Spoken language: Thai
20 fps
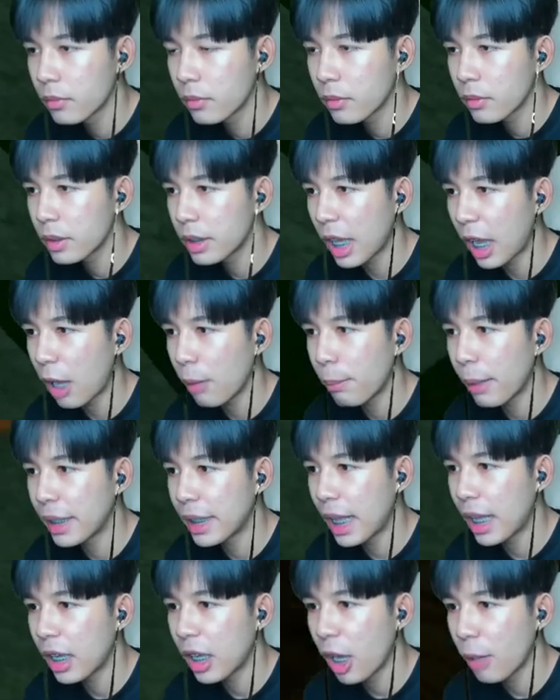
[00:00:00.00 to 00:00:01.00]
อย่าเข้าไป
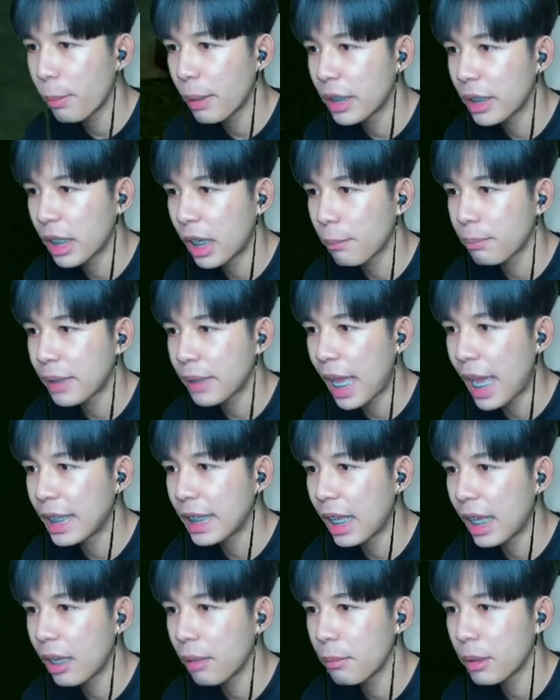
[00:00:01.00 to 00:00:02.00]
นะ เข้าไปถ้ากับ ตาย
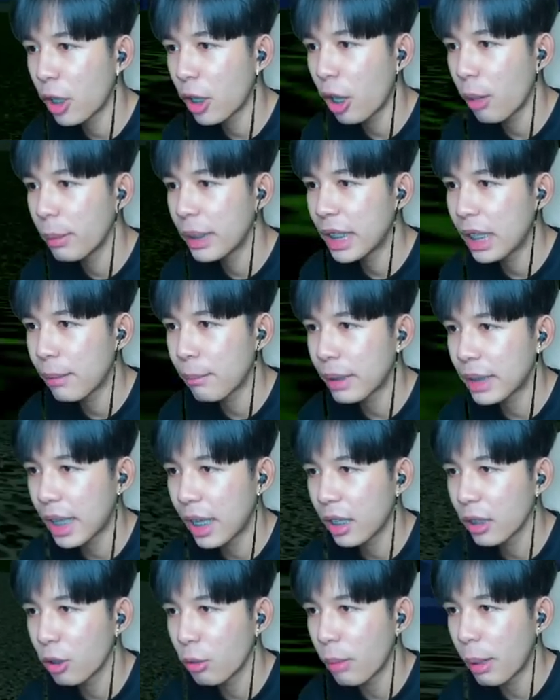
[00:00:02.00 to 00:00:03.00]
นะ ไม่ต้องเข้าไปเล่นกับมัน
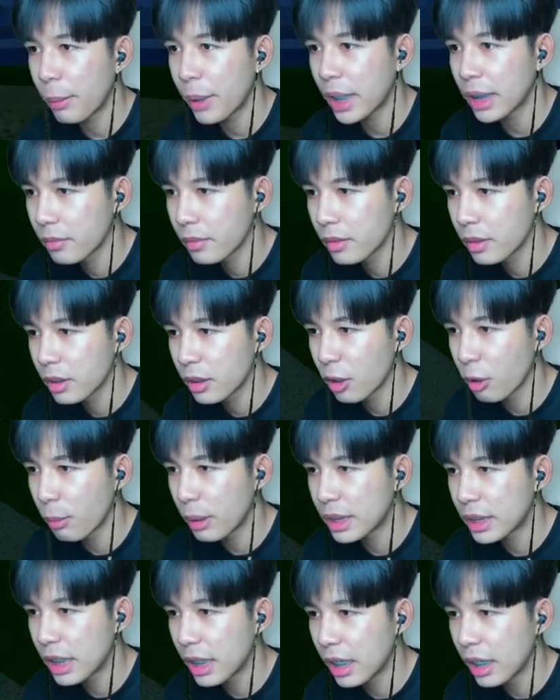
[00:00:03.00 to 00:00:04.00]
นะ ลงมาเพื่อน ลง
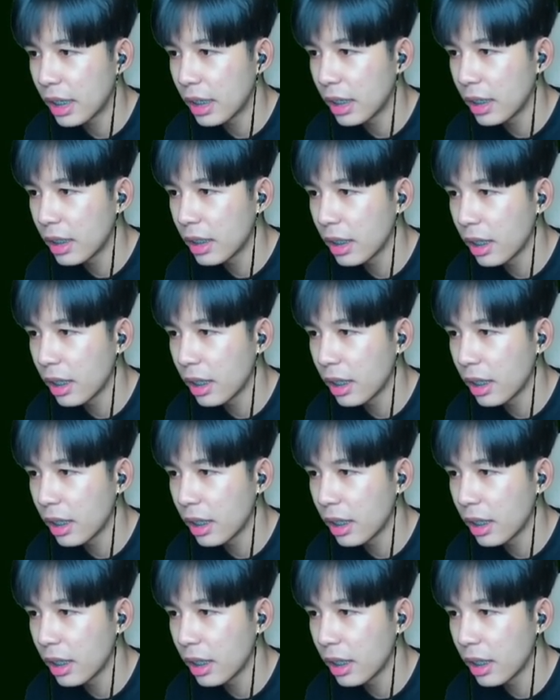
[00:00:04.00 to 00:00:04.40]
มาสิเออ